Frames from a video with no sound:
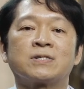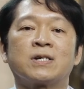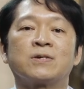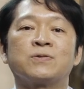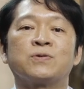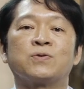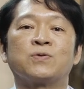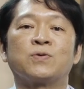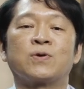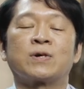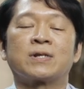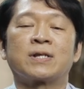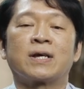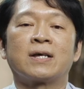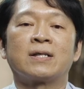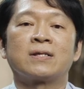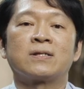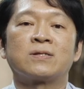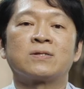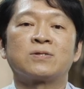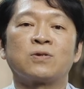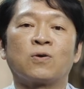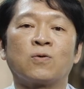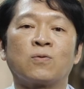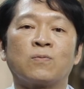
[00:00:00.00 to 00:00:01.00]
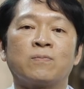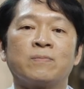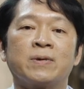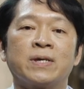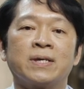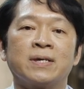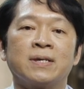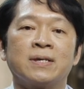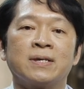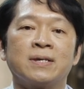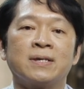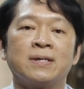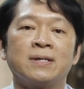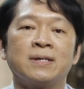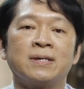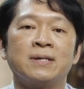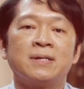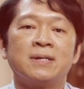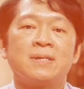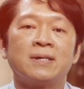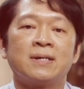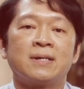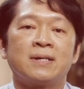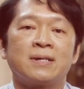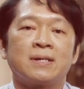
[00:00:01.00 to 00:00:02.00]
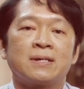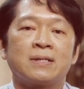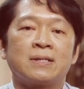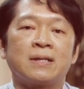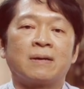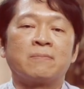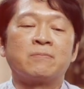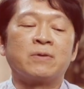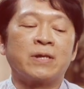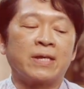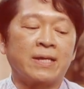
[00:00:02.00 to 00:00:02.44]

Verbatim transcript: เจ้าอยู่หัวท่านทรงมีดำ